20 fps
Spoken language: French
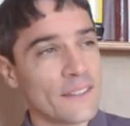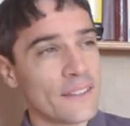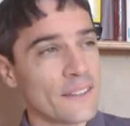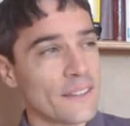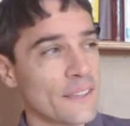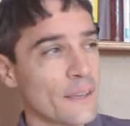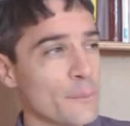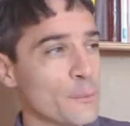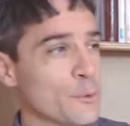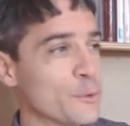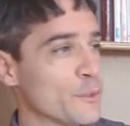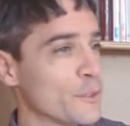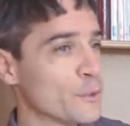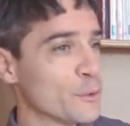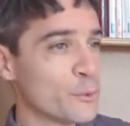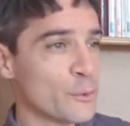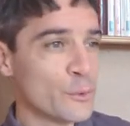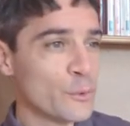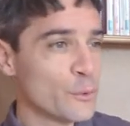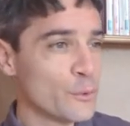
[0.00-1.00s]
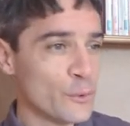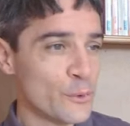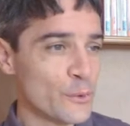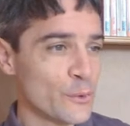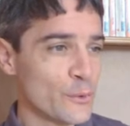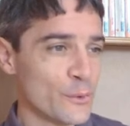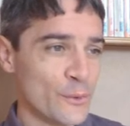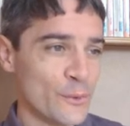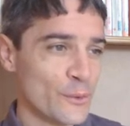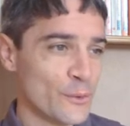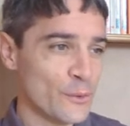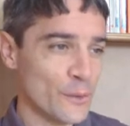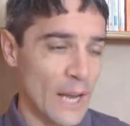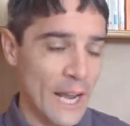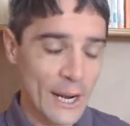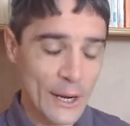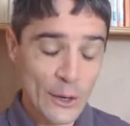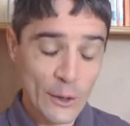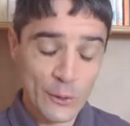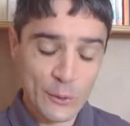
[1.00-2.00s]
Camus va nous
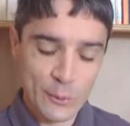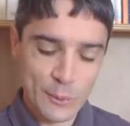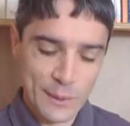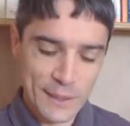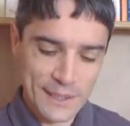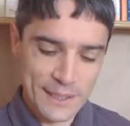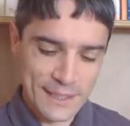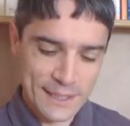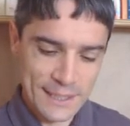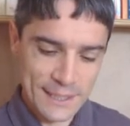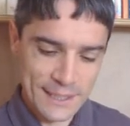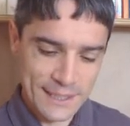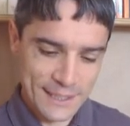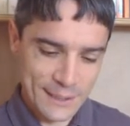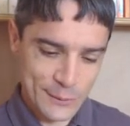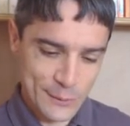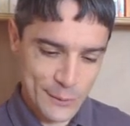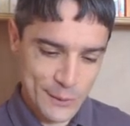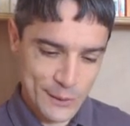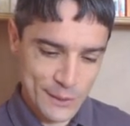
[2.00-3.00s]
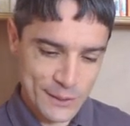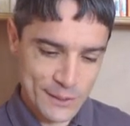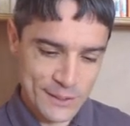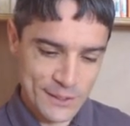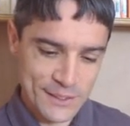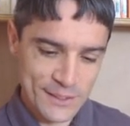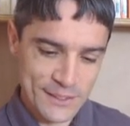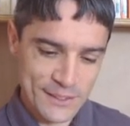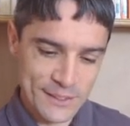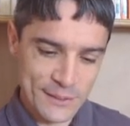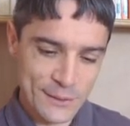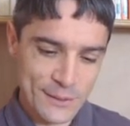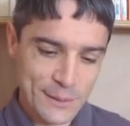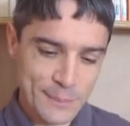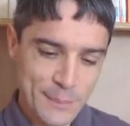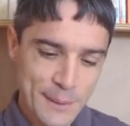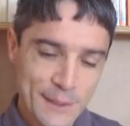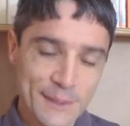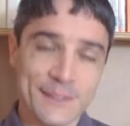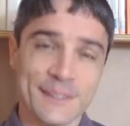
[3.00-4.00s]
encore nous parler de la révolte. On est
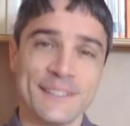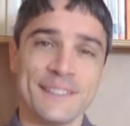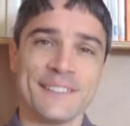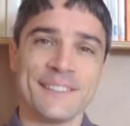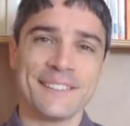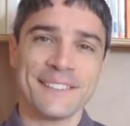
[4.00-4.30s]
parti.